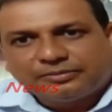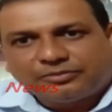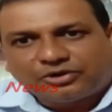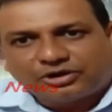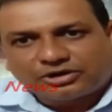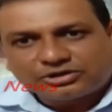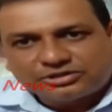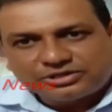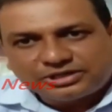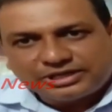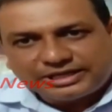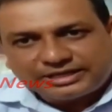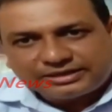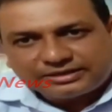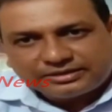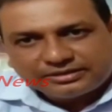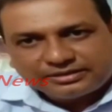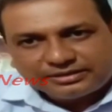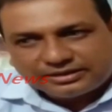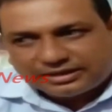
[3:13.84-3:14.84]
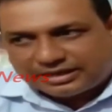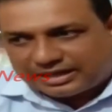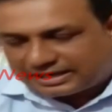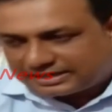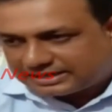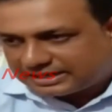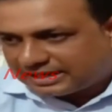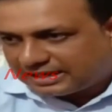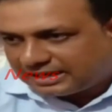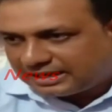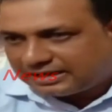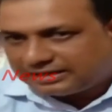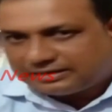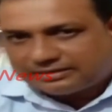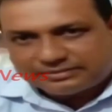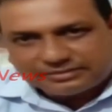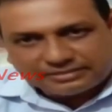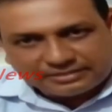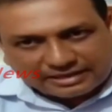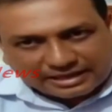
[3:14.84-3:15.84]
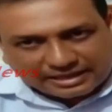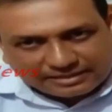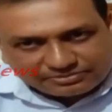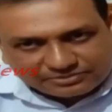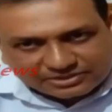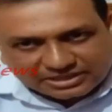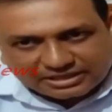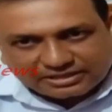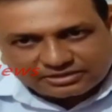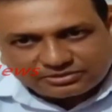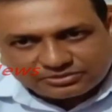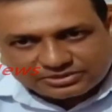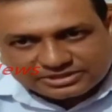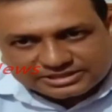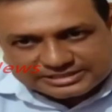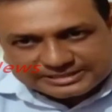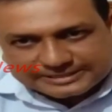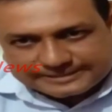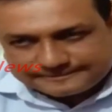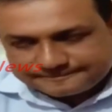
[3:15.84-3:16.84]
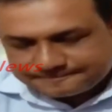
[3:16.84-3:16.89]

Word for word: অর্থের একটা লাভ তারা করেছে